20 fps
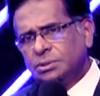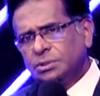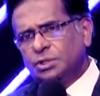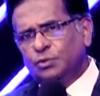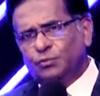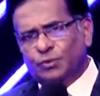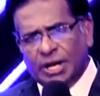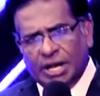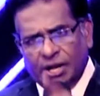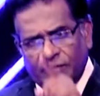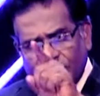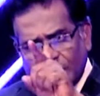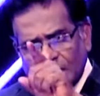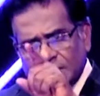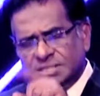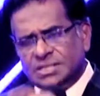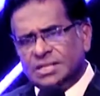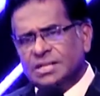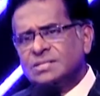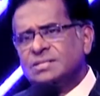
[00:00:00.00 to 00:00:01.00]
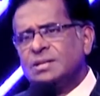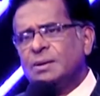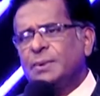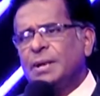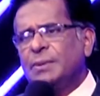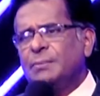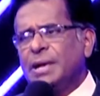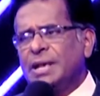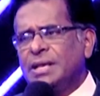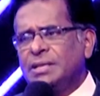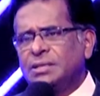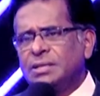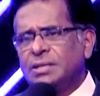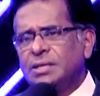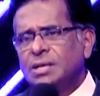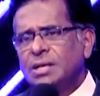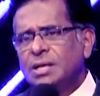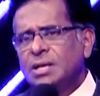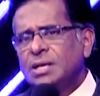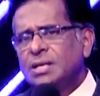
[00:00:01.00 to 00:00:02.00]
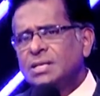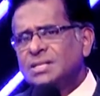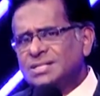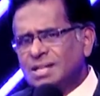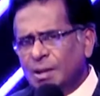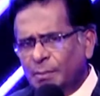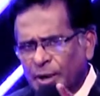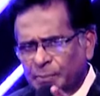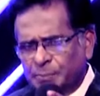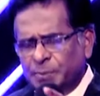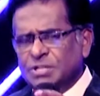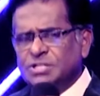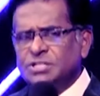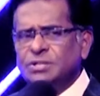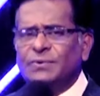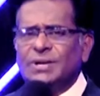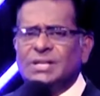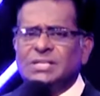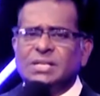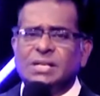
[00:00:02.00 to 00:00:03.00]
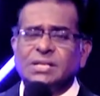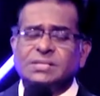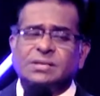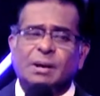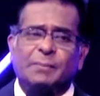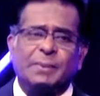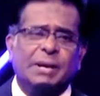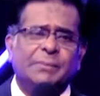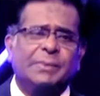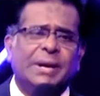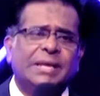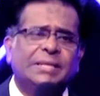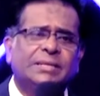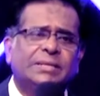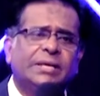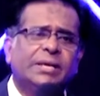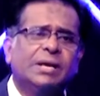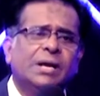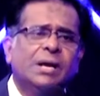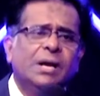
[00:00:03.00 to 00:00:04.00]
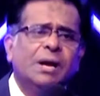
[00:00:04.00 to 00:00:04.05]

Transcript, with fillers: నువ్వు లేవాల్సిన సమయమైంది సమర్పించవలసిన సమయమైంది